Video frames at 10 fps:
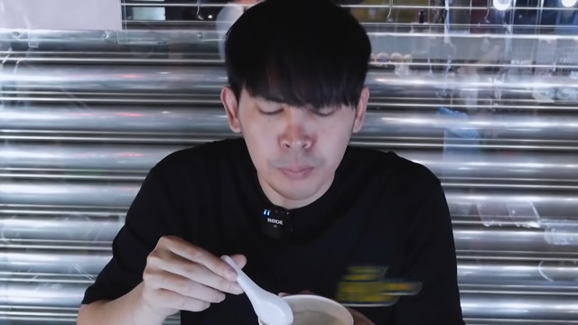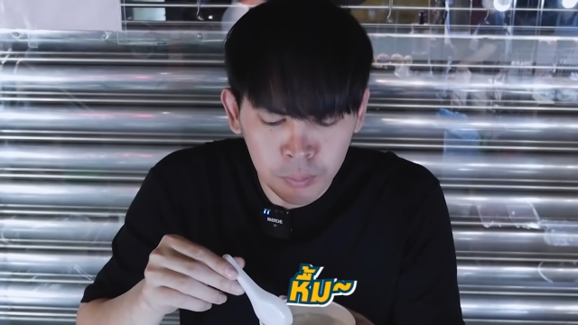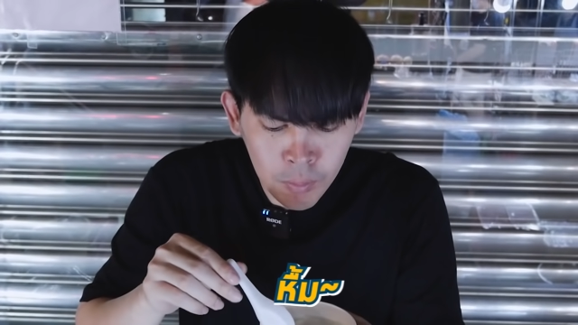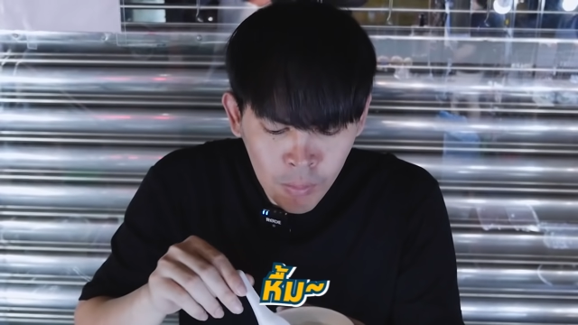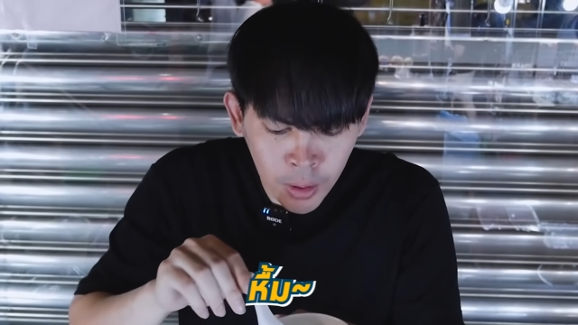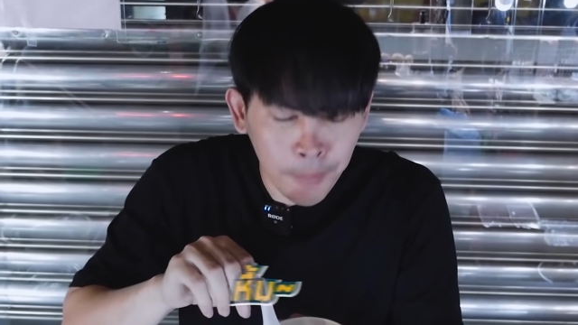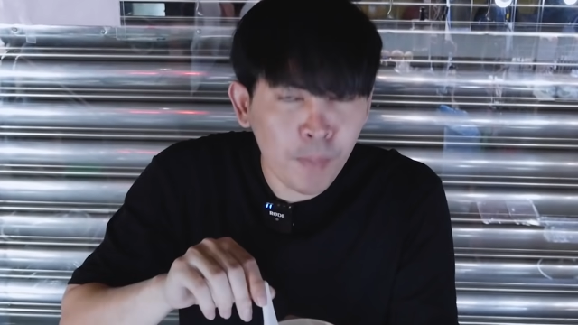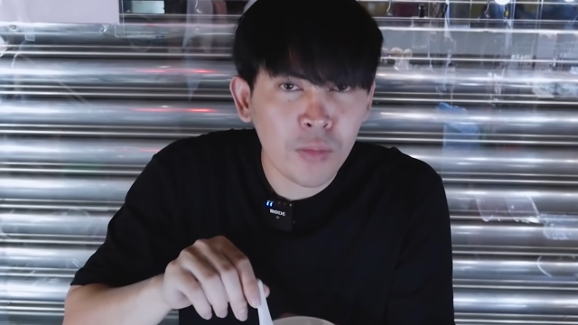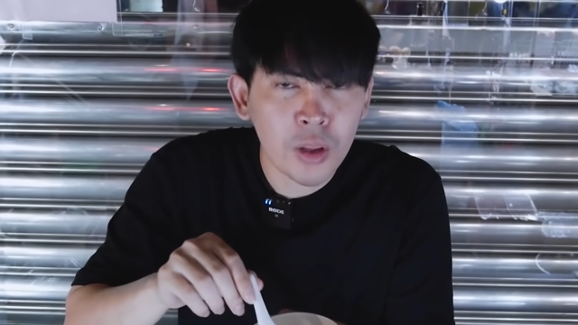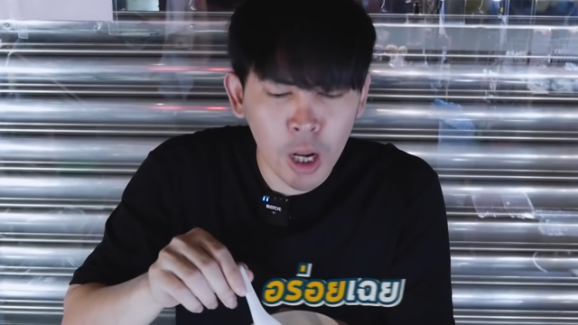อืม
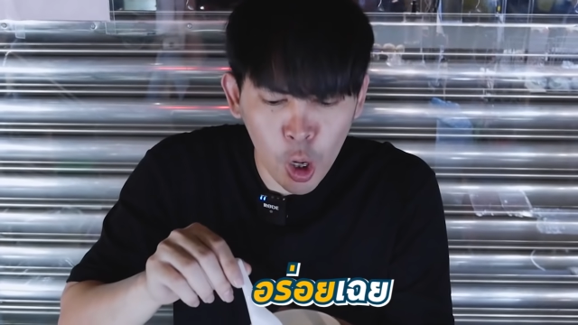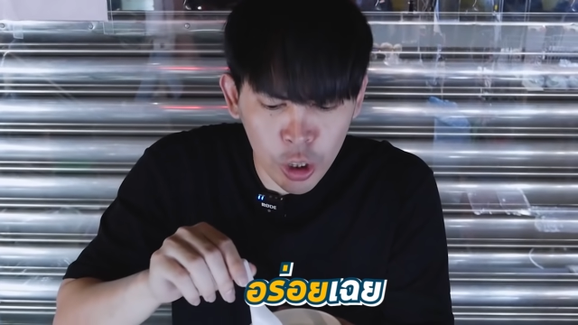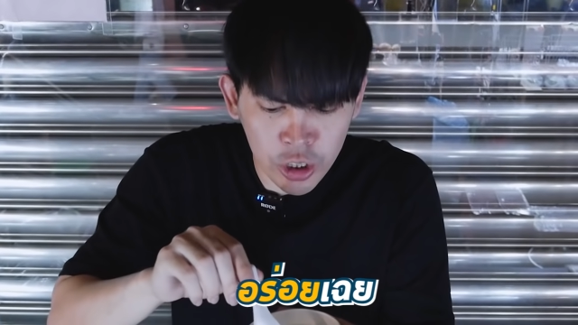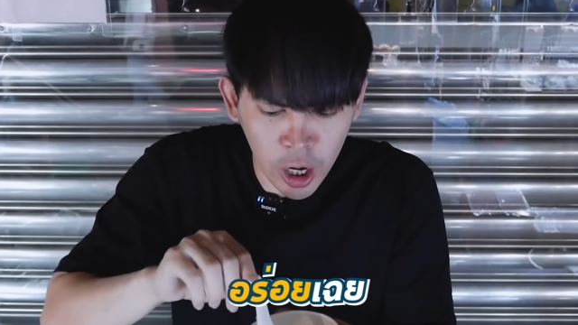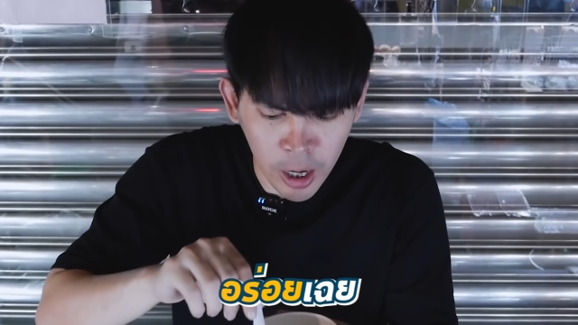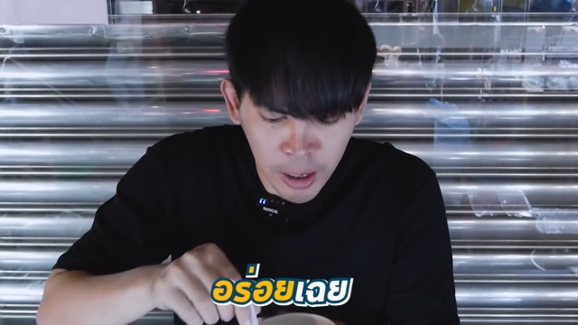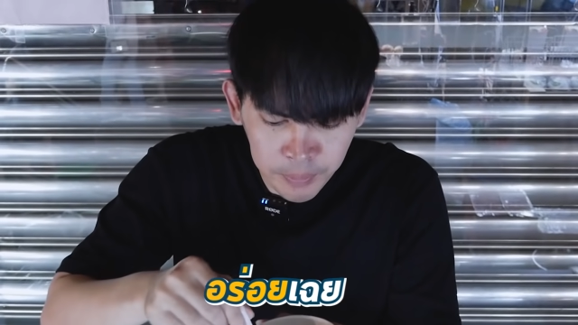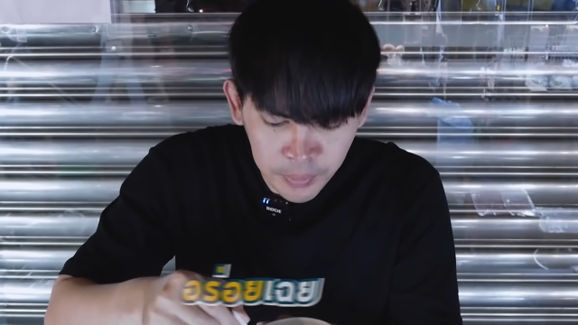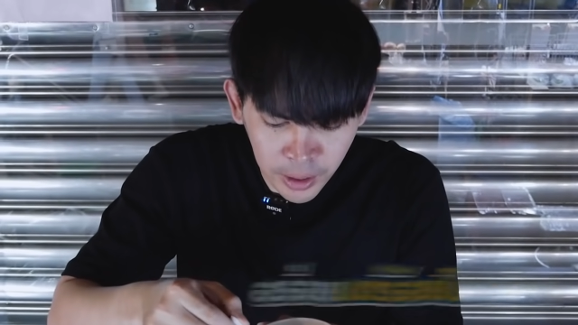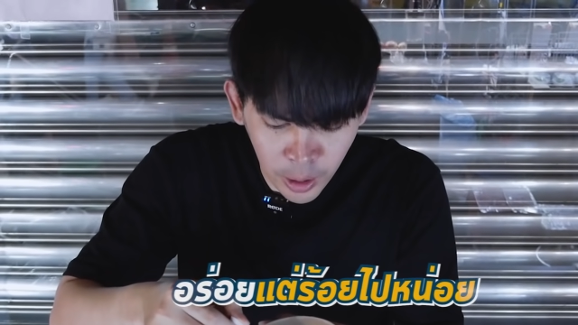อร่อยเฉย
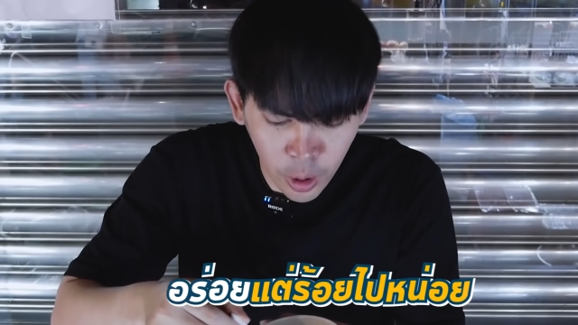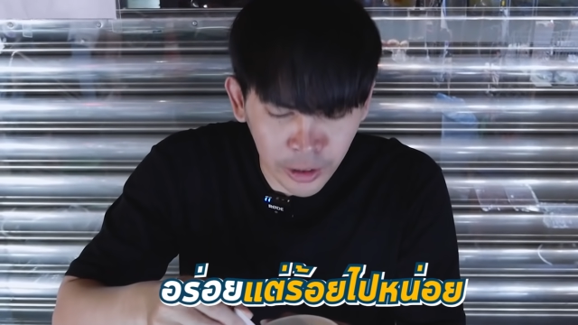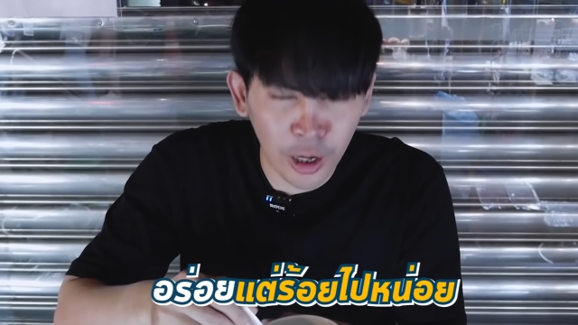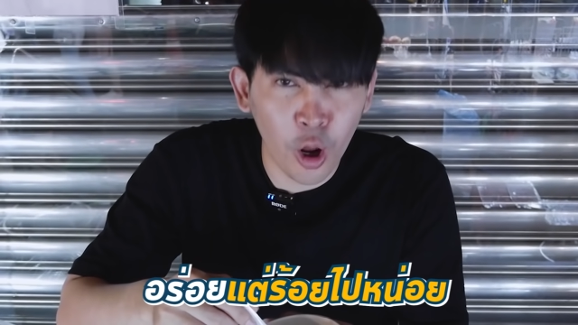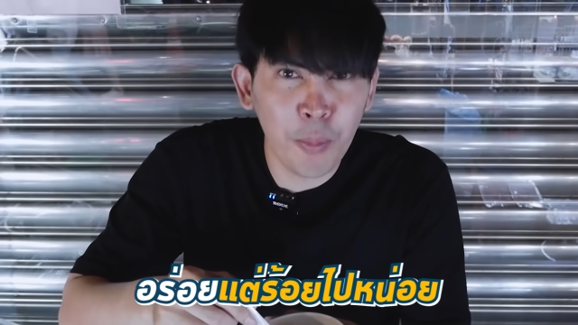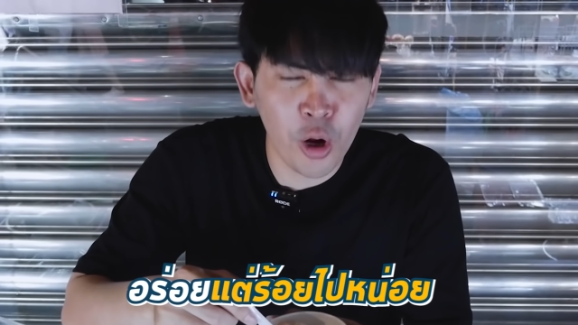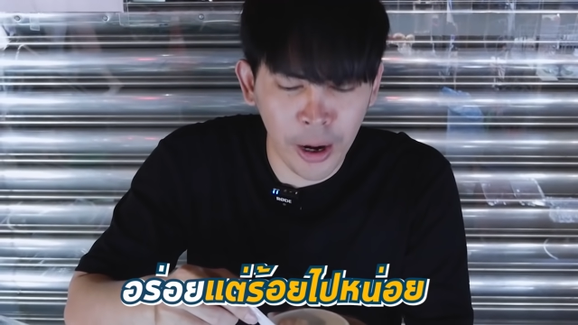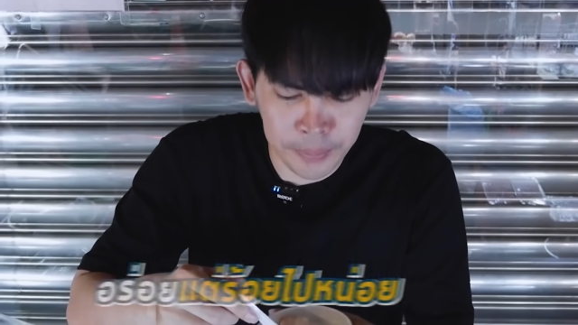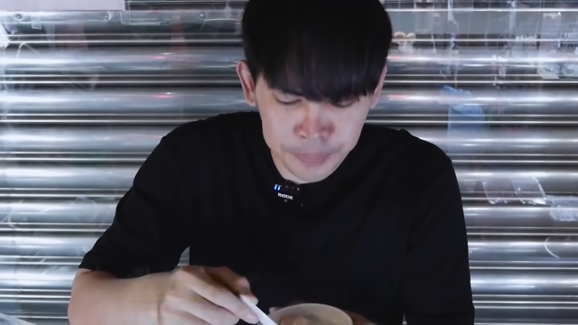ไม่อร่อยแต่ร้อนไปหน่อย